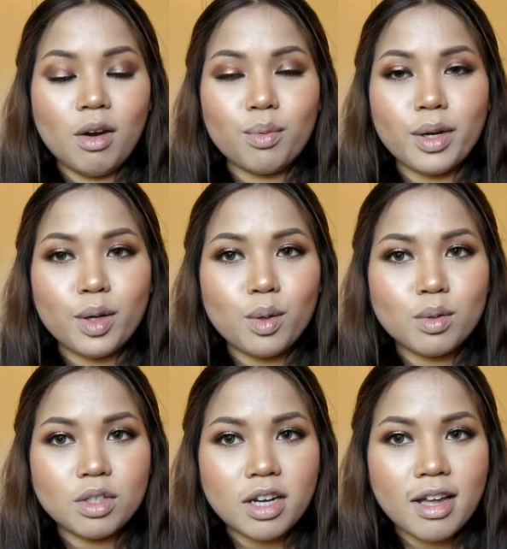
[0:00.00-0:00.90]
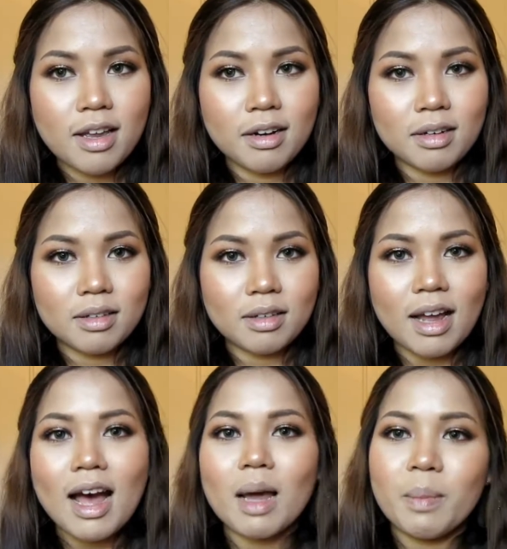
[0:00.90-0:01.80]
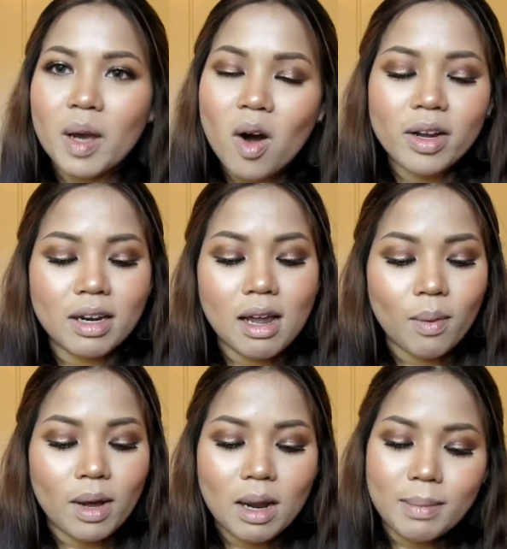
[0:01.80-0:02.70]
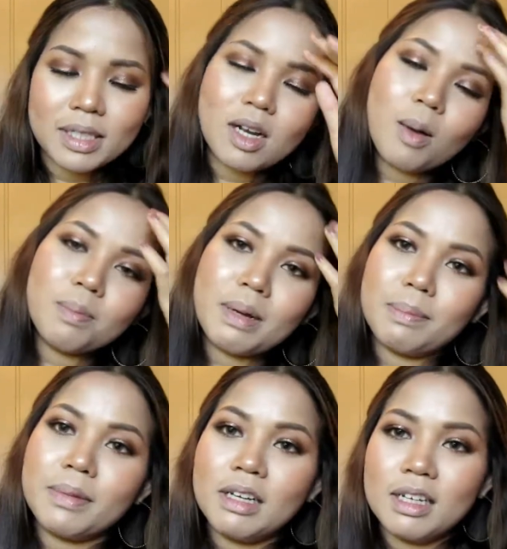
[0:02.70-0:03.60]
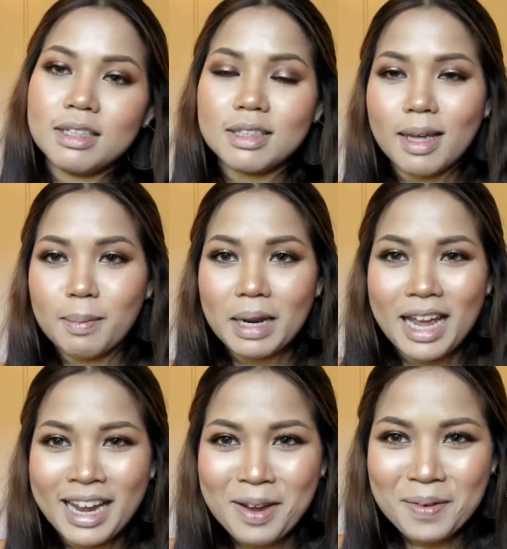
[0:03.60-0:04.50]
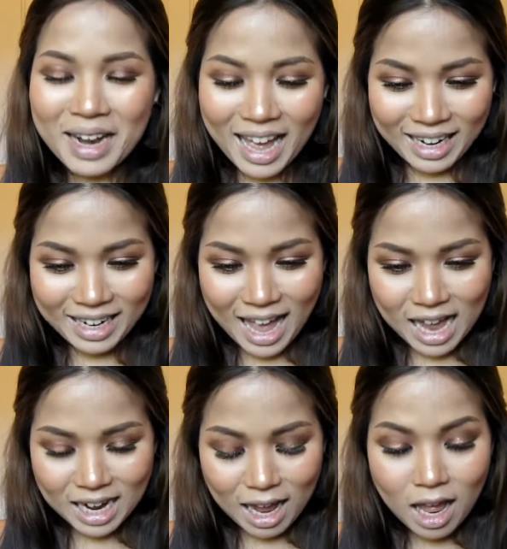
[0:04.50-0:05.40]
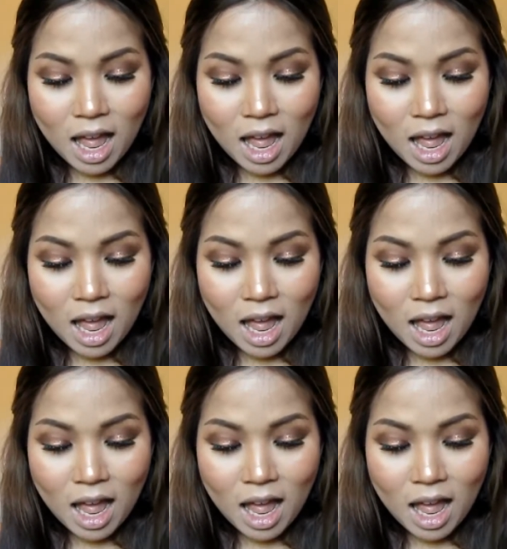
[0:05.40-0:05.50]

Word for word: r e c u g e n อ่านไม่ออกอีกแล้วว่าทำไมชอบแบบทำอะไรให้มันอ่านยากนะคะ